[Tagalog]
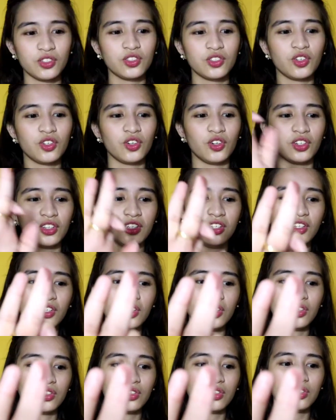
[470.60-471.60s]
Susunod.
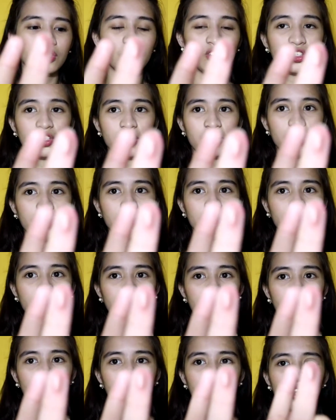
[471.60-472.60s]
Susunod yan.
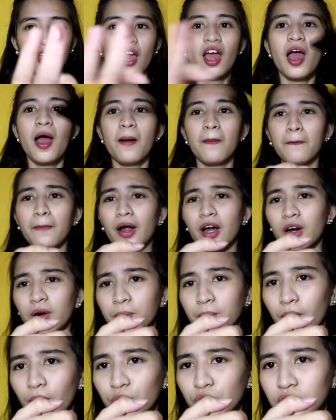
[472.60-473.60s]

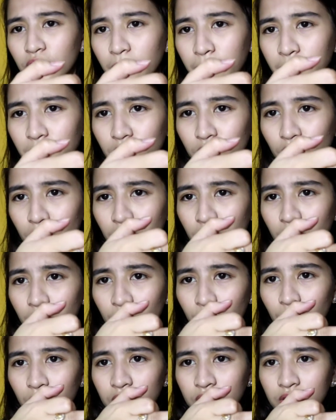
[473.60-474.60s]
Parang brown siya na pinadyo.
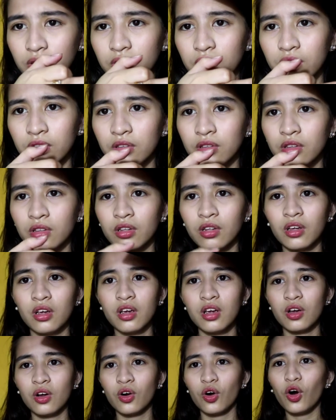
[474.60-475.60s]
Ewan.
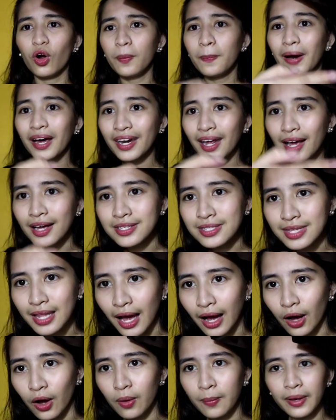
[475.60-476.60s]
Or parehas
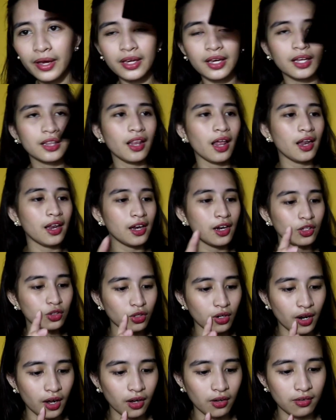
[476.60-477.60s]
lang. Oh my God,
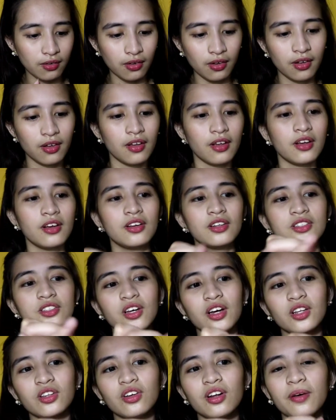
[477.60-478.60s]
nalilito na ako.
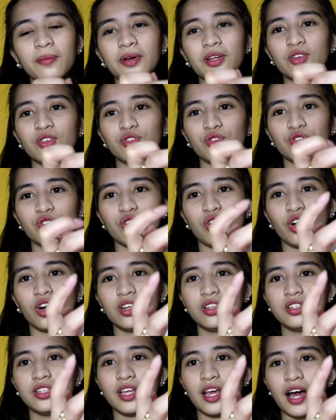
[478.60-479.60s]
So, ito naman yung susunod
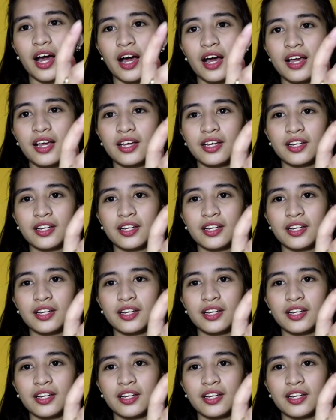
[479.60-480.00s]
niya.